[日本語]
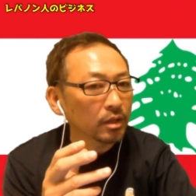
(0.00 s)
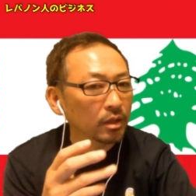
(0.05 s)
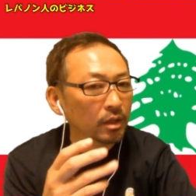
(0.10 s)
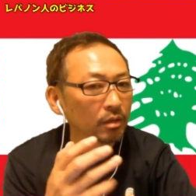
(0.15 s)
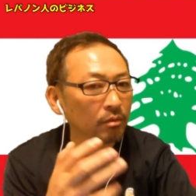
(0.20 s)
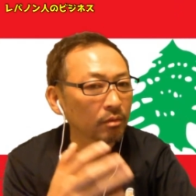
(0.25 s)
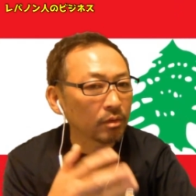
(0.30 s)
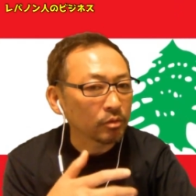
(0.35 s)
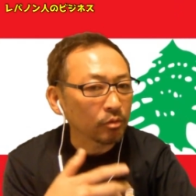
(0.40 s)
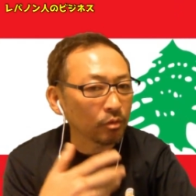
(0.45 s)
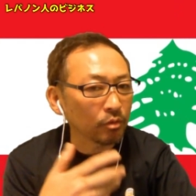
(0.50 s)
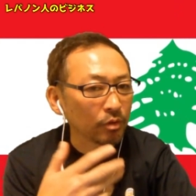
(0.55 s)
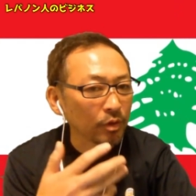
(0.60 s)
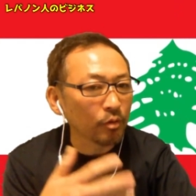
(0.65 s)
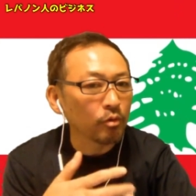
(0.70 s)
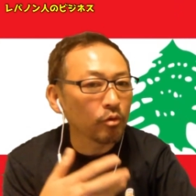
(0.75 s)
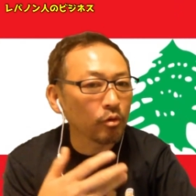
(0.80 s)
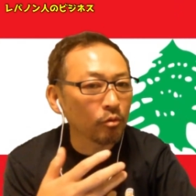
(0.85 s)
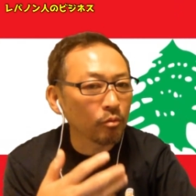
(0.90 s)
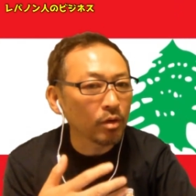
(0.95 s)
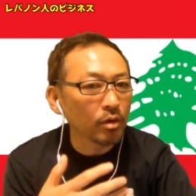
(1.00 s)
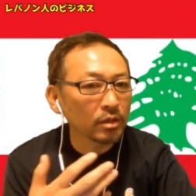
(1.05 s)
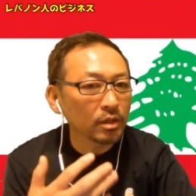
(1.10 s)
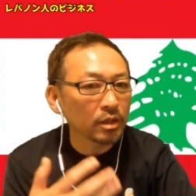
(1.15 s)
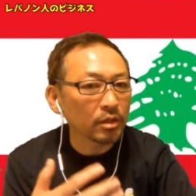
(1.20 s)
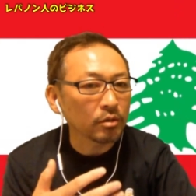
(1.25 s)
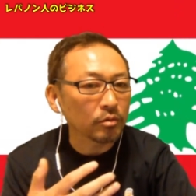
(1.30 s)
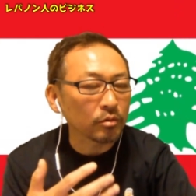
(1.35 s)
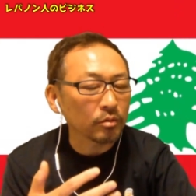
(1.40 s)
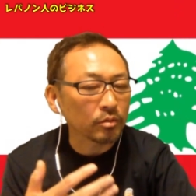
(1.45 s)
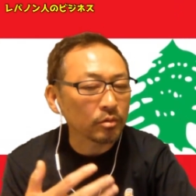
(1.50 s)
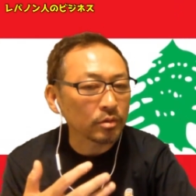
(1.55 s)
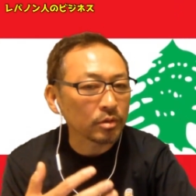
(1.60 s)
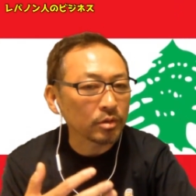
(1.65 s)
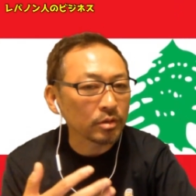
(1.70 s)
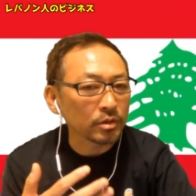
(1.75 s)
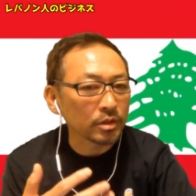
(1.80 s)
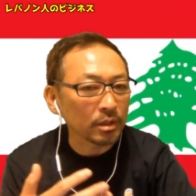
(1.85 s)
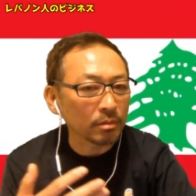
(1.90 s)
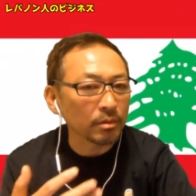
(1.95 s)
彼はその日本語もある程度
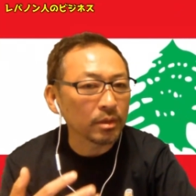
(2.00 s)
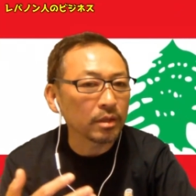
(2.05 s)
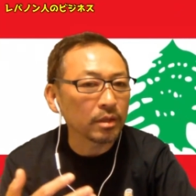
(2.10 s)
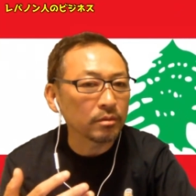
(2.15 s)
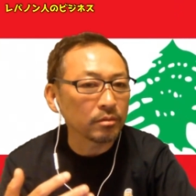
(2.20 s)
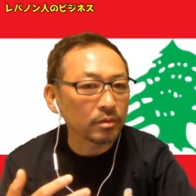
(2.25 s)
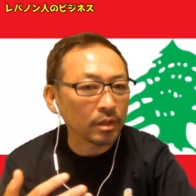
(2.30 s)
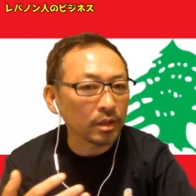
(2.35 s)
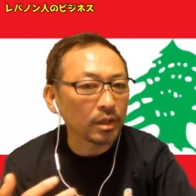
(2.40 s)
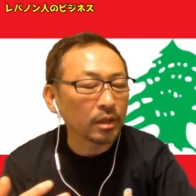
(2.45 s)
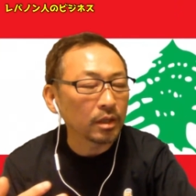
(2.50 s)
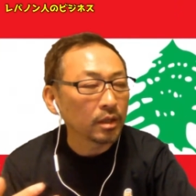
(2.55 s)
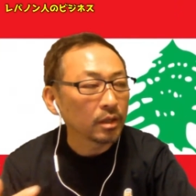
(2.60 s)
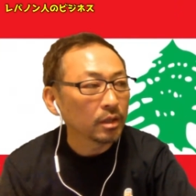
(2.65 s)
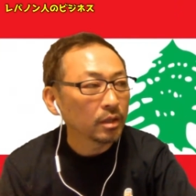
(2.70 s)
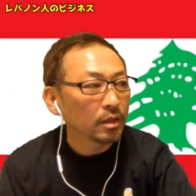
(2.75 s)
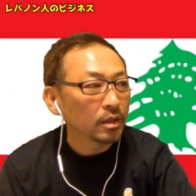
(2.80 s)
喋れるんで、